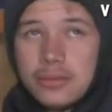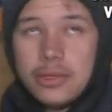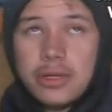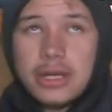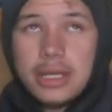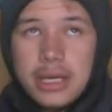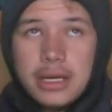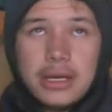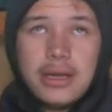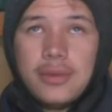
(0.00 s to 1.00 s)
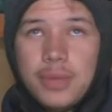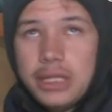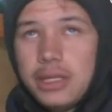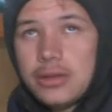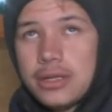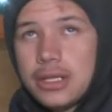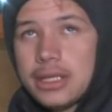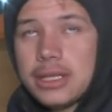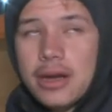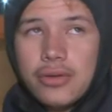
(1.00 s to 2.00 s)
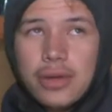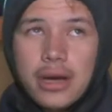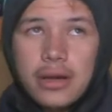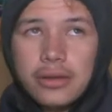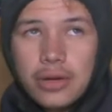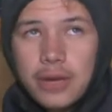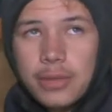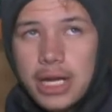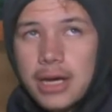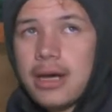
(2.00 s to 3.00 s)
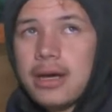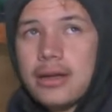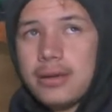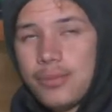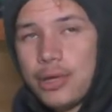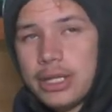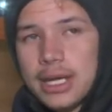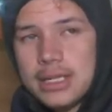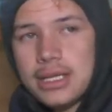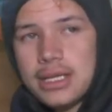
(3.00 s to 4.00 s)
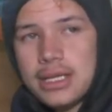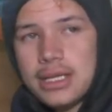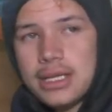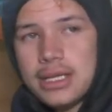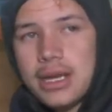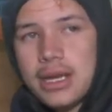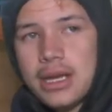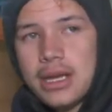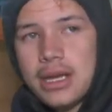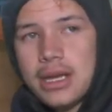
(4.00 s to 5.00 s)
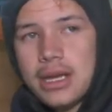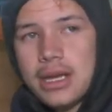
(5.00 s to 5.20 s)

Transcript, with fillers: yo creí que mis tíos regresaron a tocarme la puerta esa porque